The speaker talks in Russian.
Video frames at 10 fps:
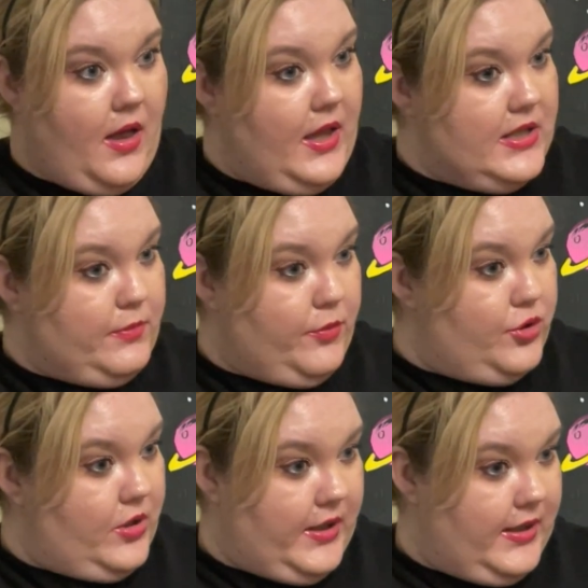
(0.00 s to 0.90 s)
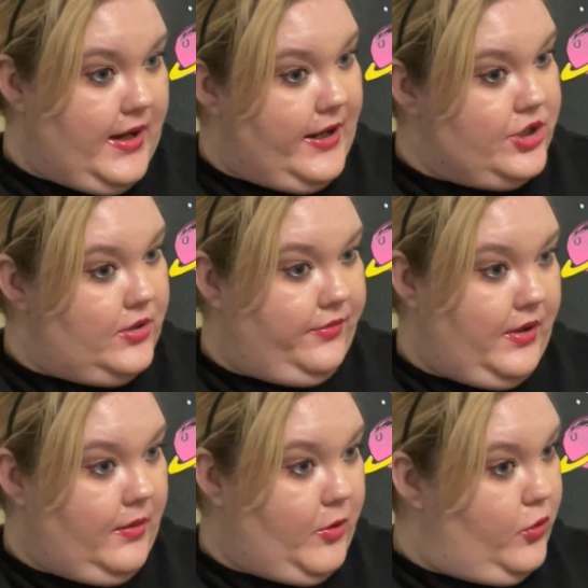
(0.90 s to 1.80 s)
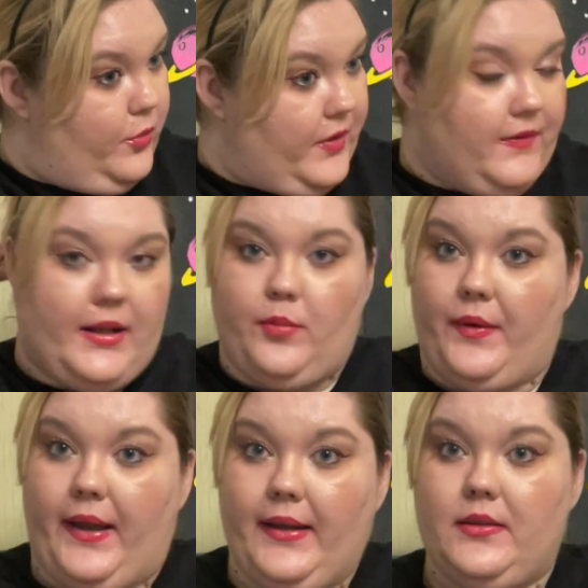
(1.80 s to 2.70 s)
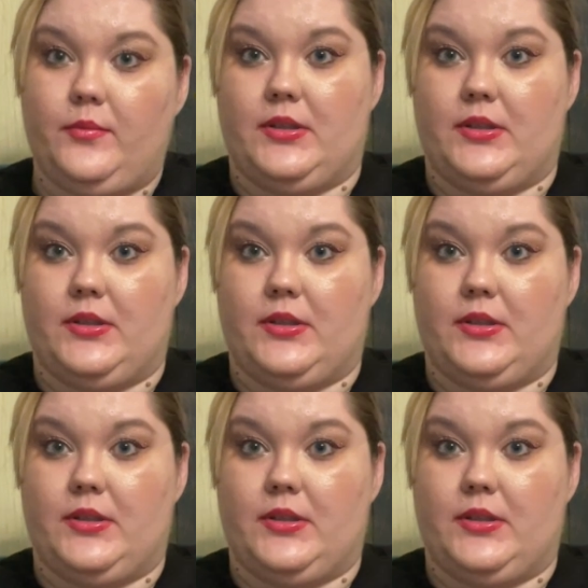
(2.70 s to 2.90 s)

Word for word: с помощью каких гаджетов я могу управлять проектами.